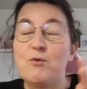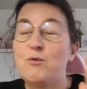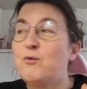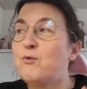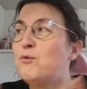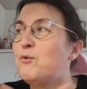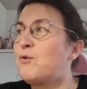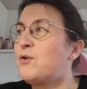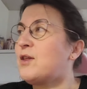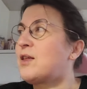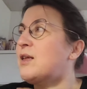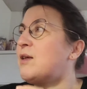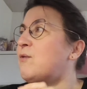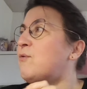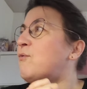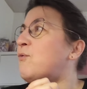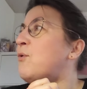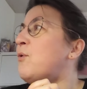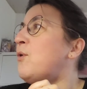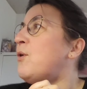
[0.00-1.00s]
de ce qu'il
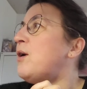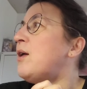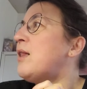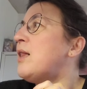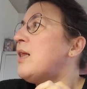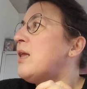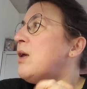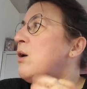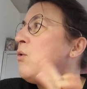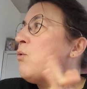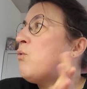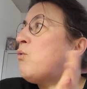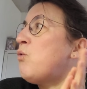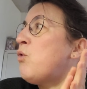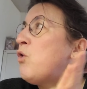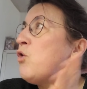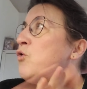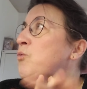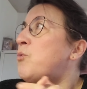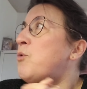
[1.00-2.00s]
faut.
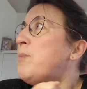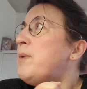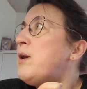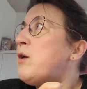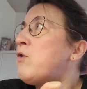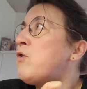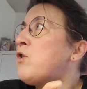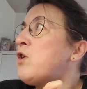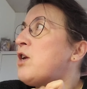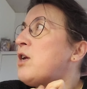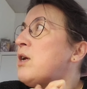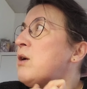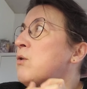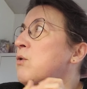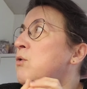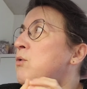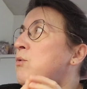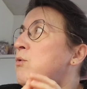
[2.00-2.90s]
Ou je peux mélanger